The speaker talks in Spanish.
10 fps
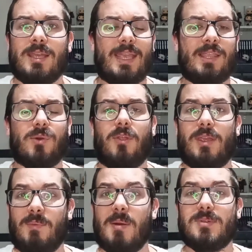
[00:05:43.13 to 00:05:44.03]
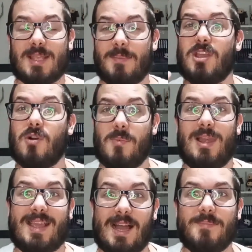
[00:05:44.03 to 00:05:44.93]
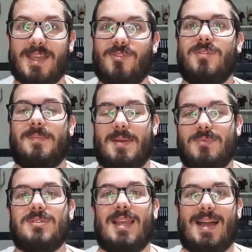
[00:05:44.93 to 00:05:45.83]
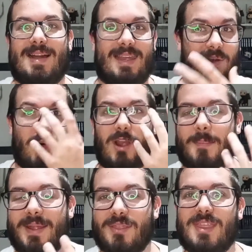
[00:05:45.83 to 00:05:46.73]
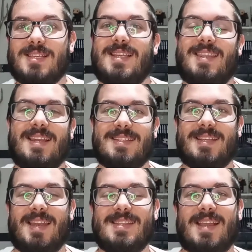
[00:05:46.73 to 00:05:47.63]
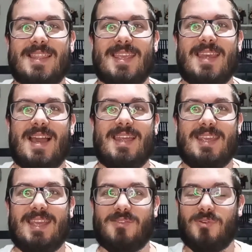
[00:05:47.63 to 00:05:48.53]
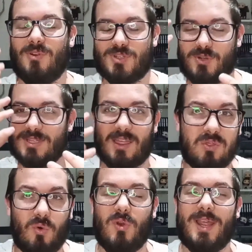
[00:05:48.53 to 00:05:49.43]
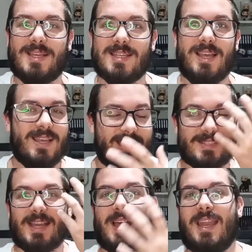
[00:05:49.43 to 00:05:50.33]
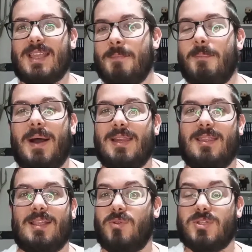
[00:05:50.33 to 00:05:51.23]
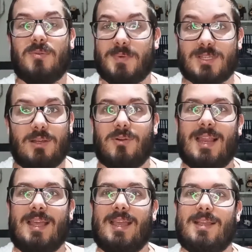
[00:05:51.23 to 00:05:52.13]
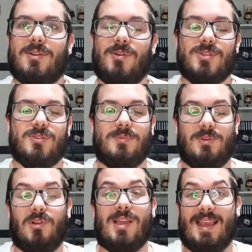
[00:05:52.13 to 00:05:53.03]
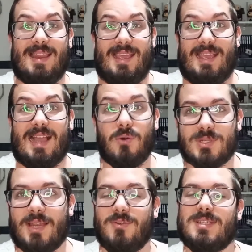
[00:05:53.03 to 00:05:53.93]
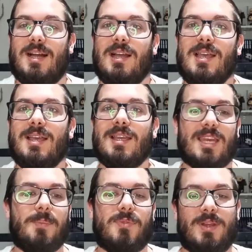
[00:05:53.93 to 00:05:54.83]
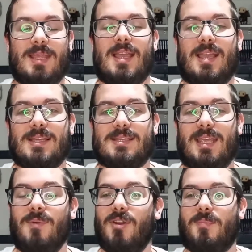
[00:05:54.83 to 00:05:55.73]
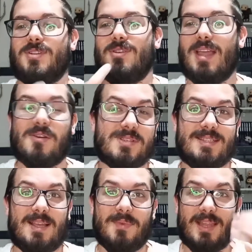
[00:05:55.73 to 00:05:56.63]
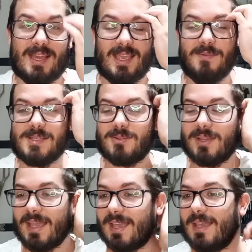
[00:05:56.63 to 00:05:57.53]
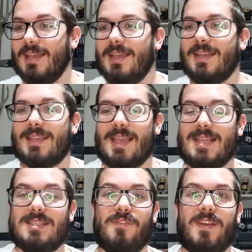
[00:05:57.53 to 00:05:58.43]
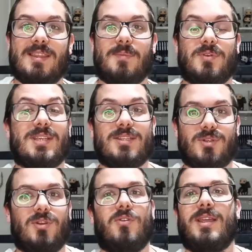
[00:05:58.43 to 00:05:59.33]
Y todo, y vemos también cómo le cambia, ¿no? Vemos la, luego la apariencia esa tan extraña que tiene ahí con los ojos azules, esa cara tan pálida y todo eso, pues es lo que le, lo que le causa, ¿no? Esa Kryptonita X. Y bueno, pues otras cosas también de las que he visto que, que es diferente, pues el sol, ¿no?